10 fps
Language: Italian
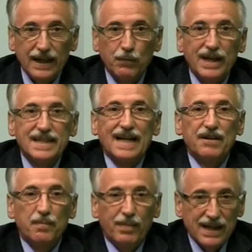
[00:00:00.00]
quali
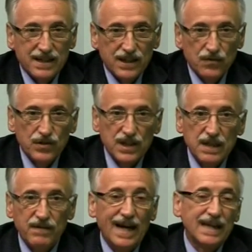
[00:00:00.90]
saranno i passi
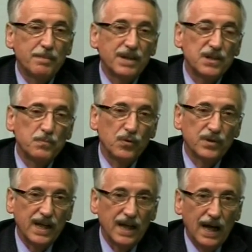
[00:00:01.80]
successivi e anche per
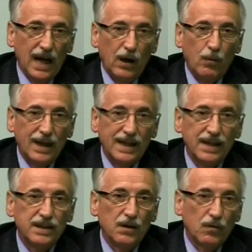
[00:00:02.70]
rispondere a qualche
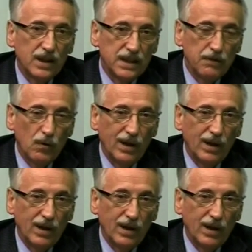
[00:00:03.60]
interrogativo,